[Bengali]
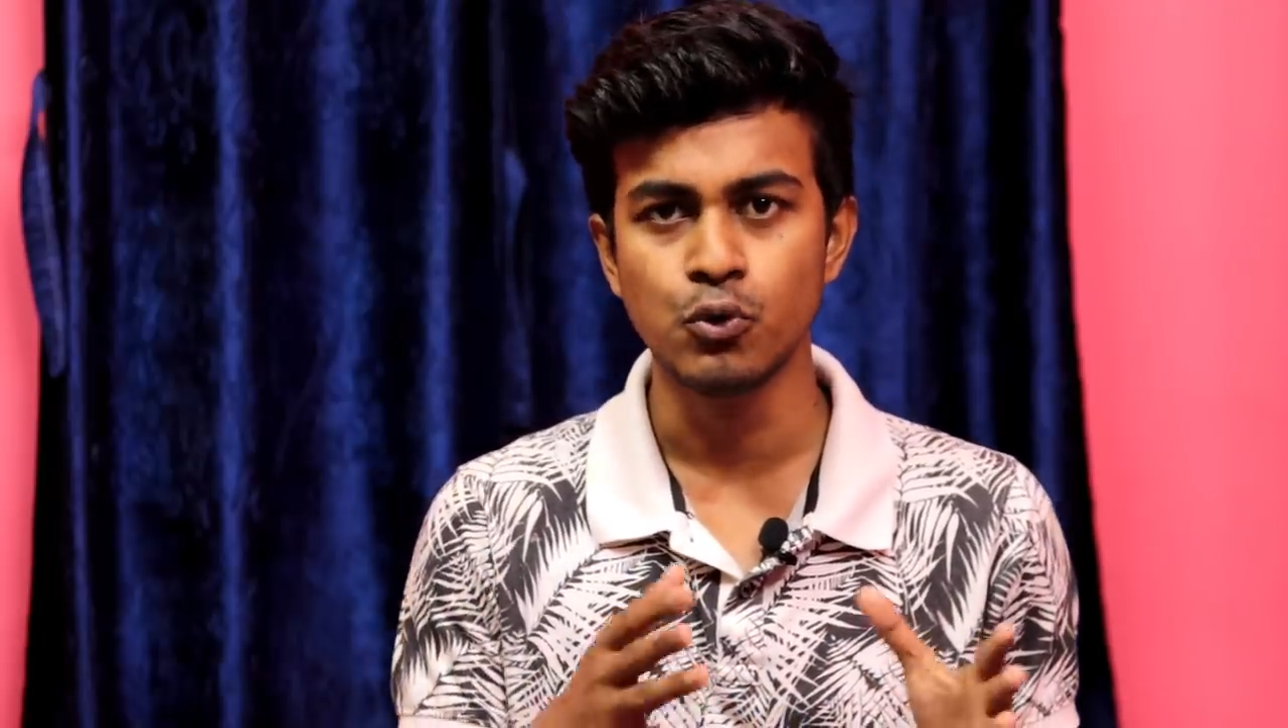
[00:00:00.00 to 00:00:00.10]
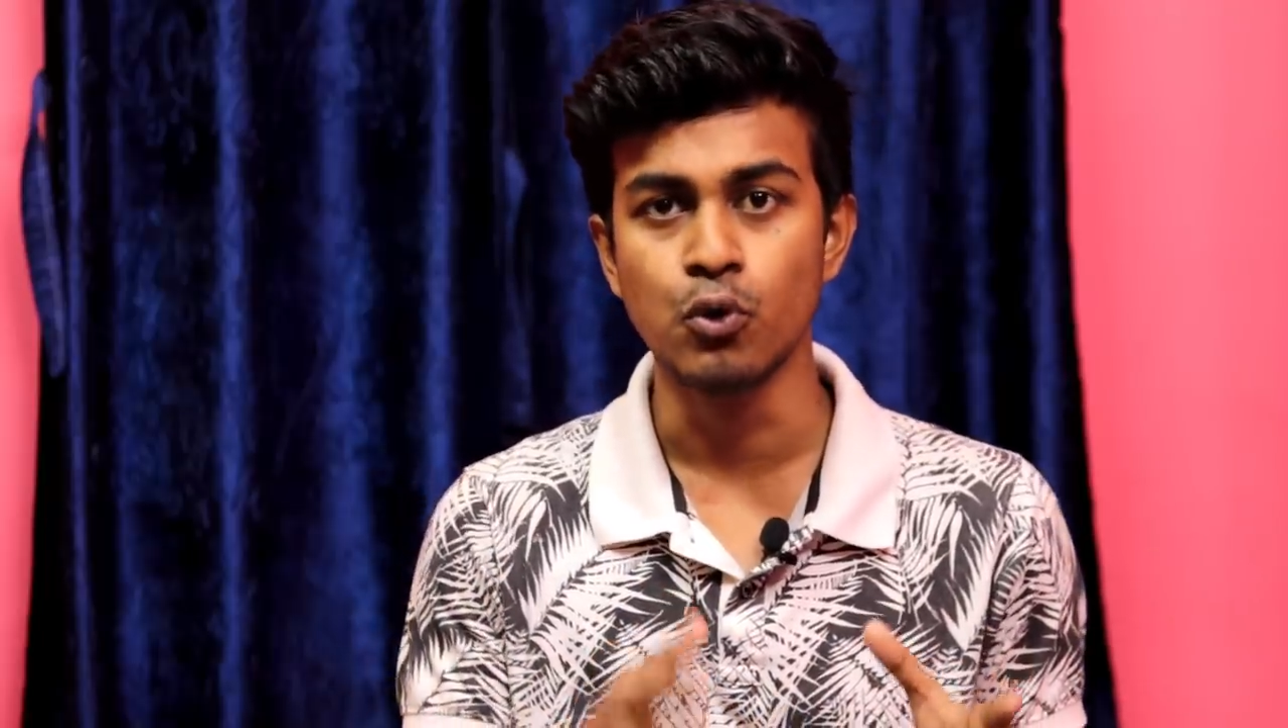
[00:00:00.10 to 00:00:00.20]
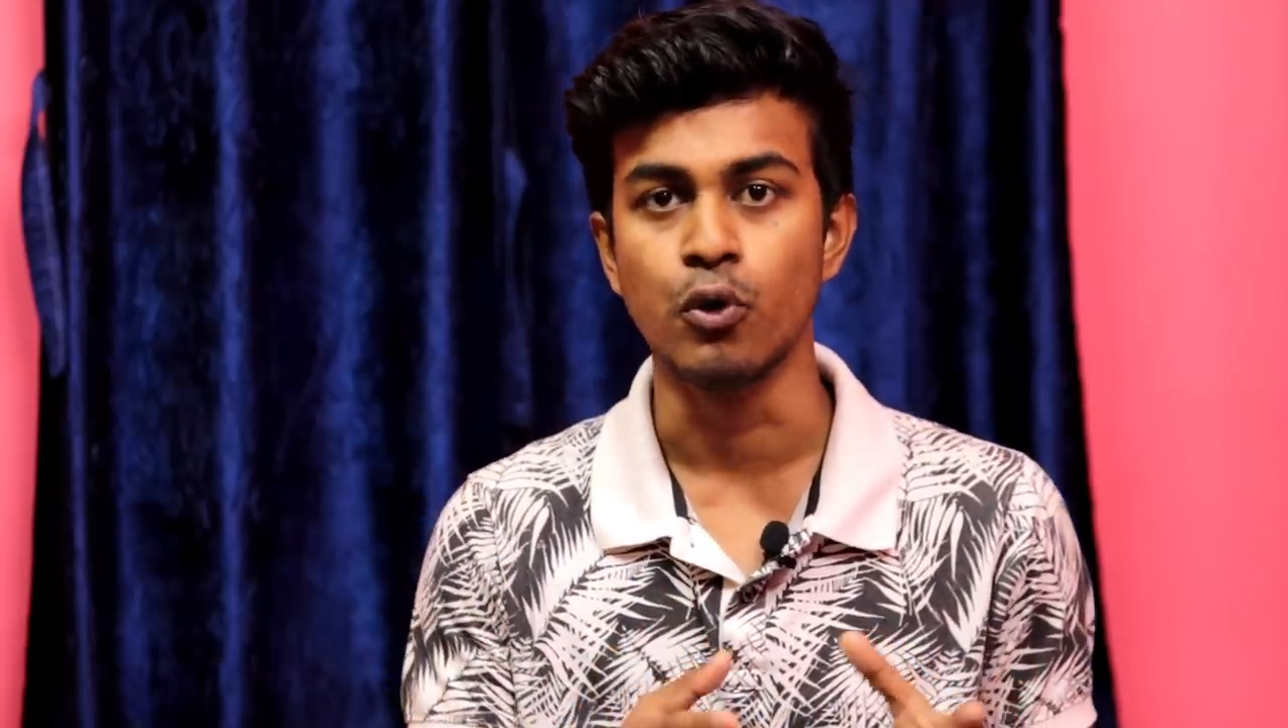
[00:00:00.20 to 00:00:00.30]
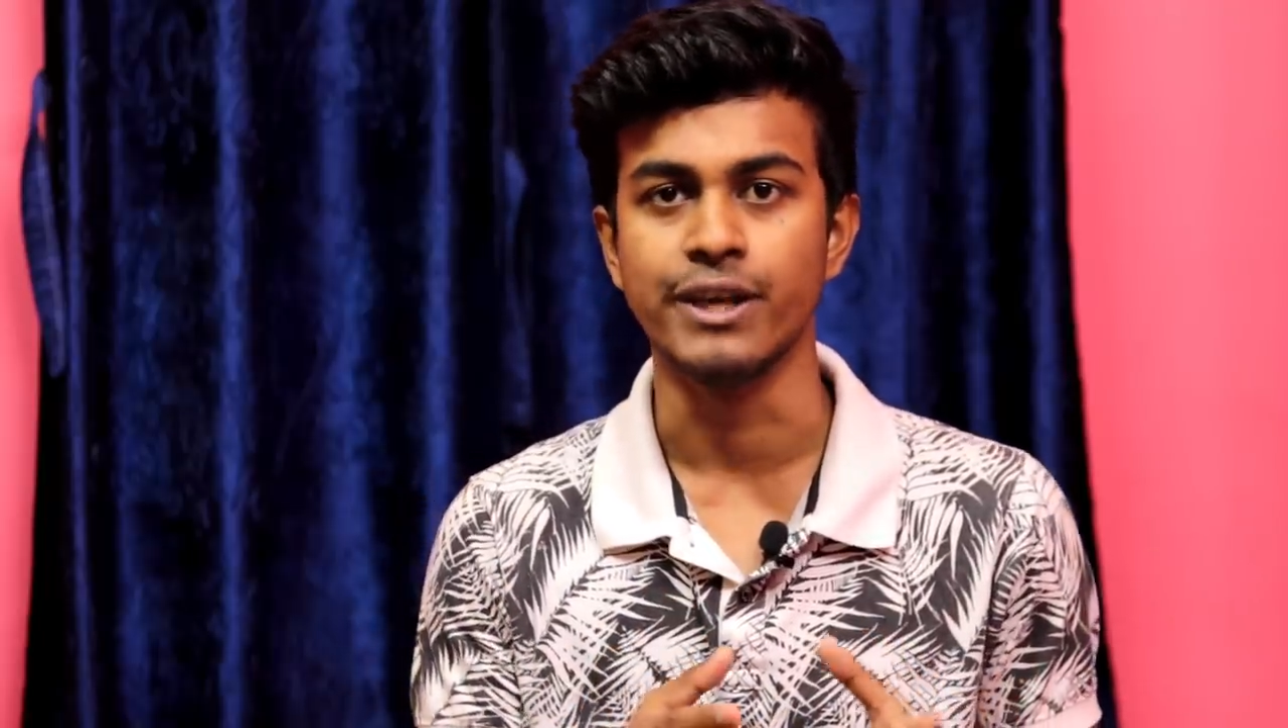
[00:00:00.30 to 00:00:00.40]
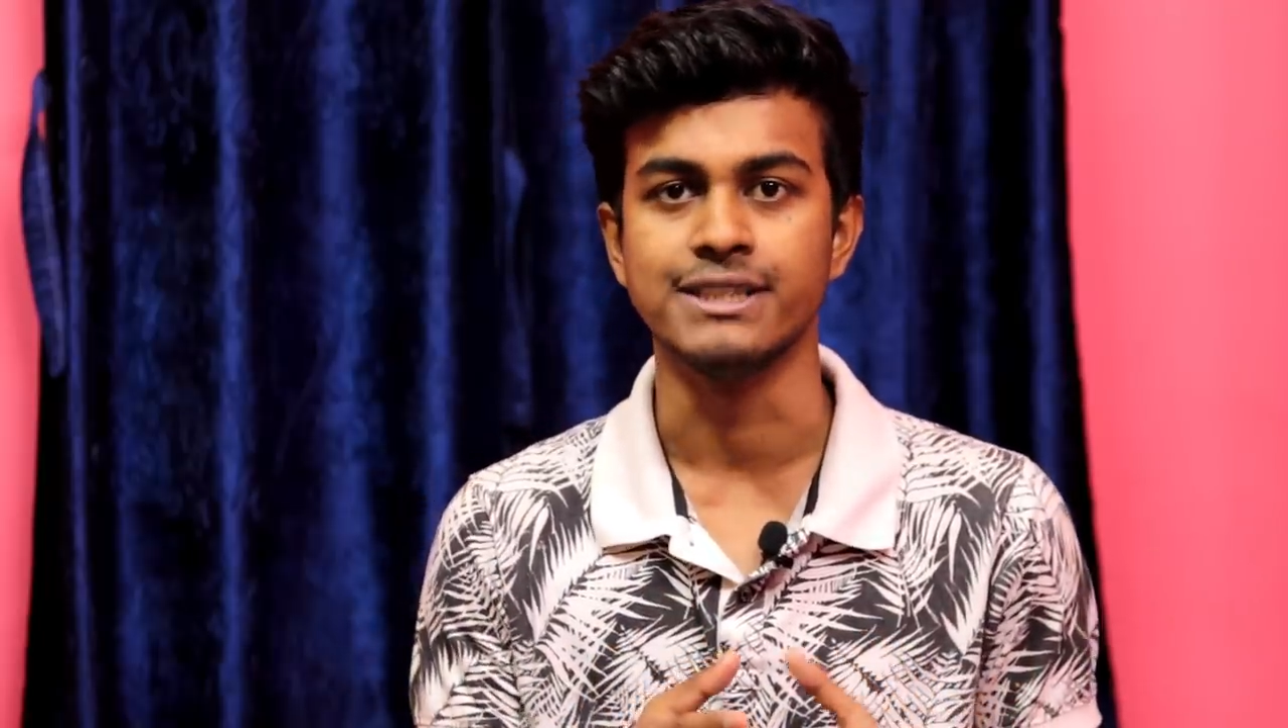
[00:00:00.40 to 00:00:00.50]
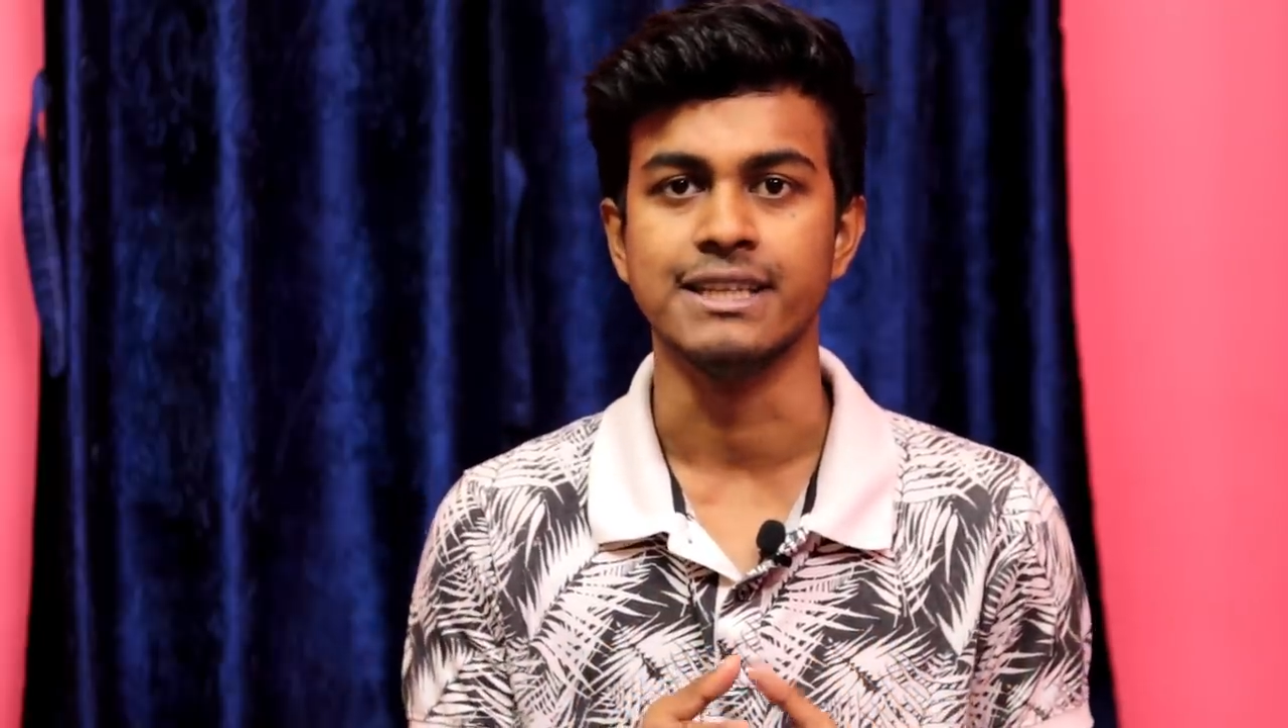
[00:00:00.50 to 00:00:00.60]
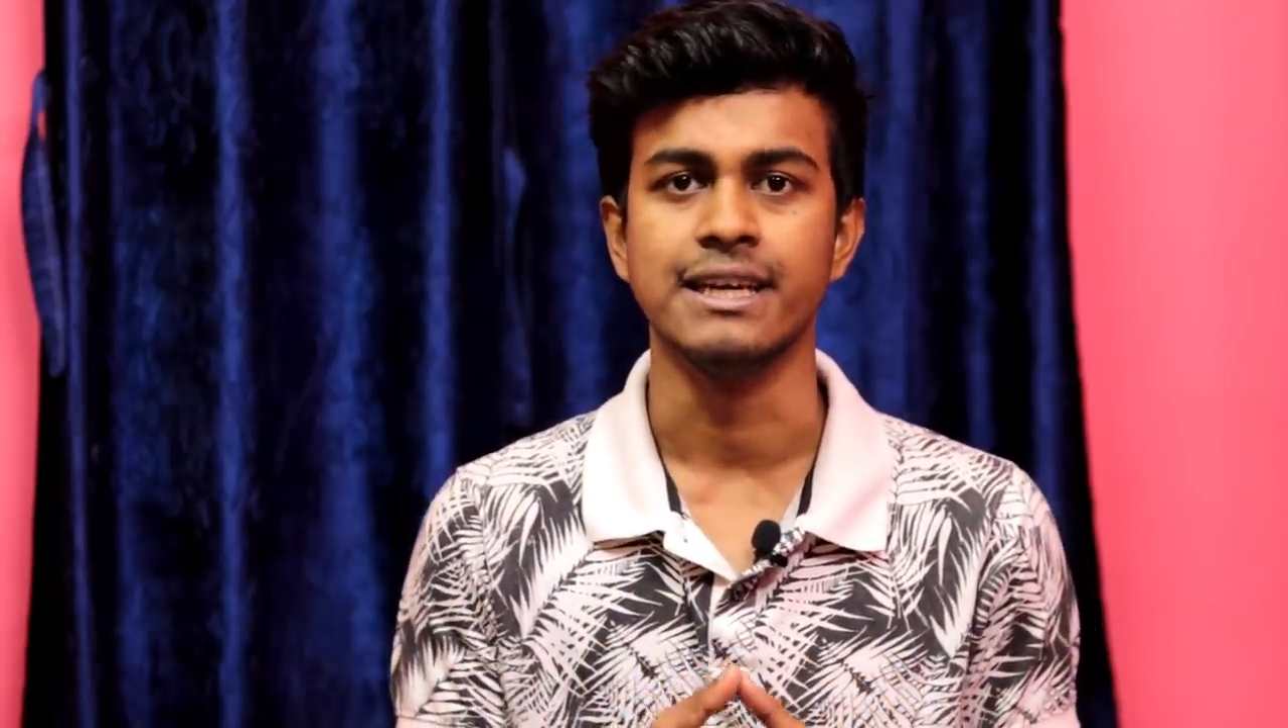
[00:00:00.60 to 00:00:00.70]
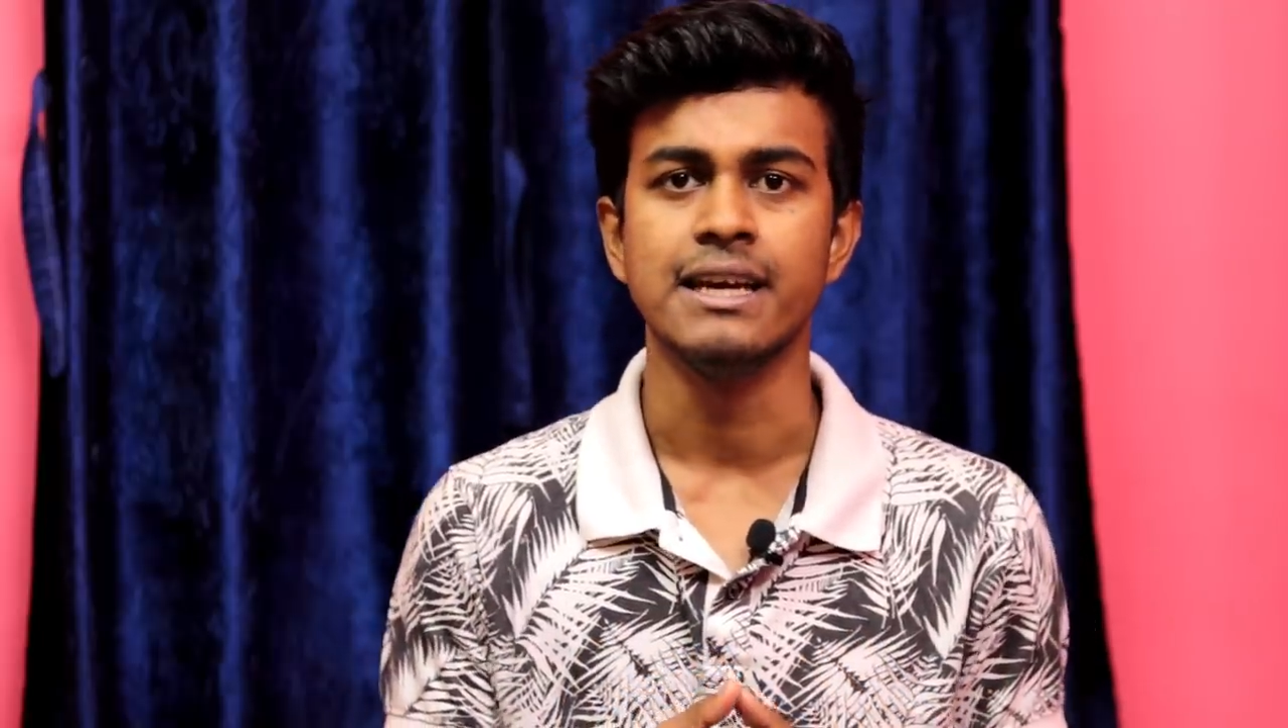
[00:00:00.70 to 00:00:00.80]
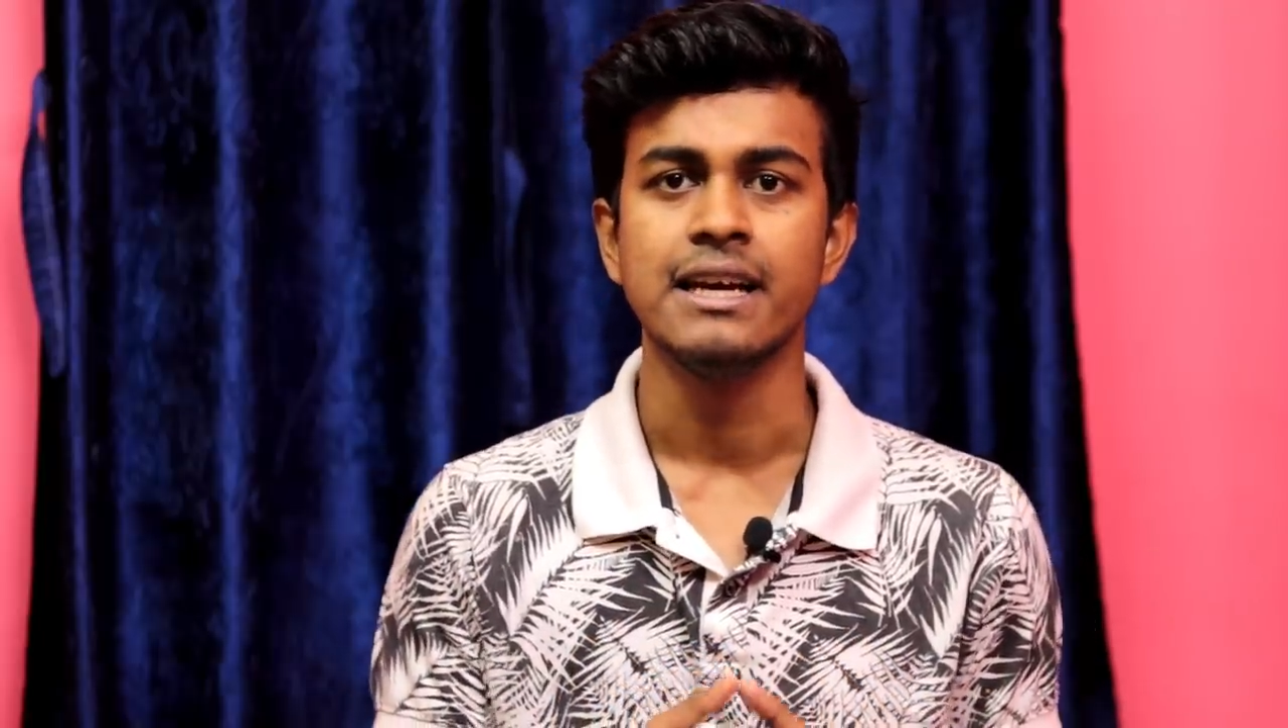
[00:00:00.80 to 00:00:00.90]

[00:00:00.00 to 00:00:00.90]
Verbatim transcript: শুরু হয়েছে